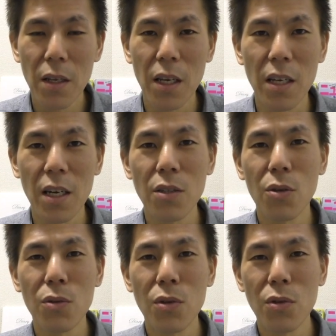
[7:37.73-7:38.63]
えー、獲
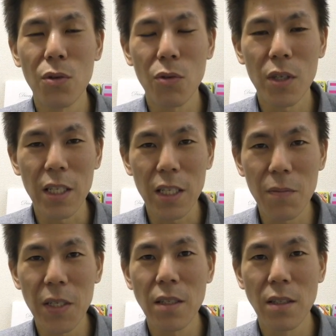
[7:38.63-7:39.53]
得することができ
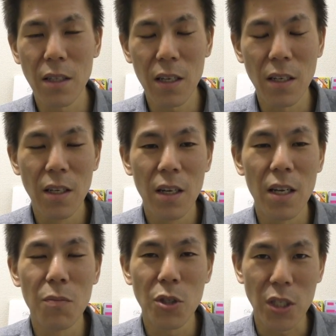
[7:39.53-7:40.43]
ますんで、
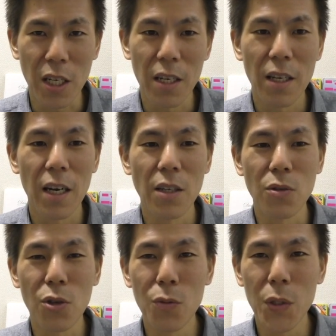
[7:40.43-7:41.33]
えー、もしね、あの
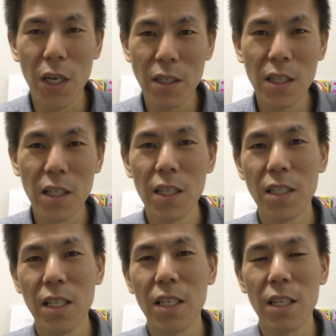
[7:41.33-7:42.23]
興味のある方は
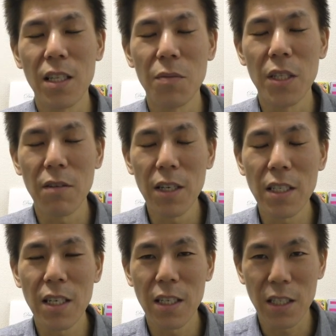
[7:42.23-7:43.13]
ぜひやってみては
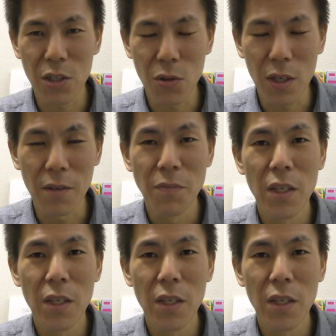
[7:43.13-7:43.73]
いかがでしょうか、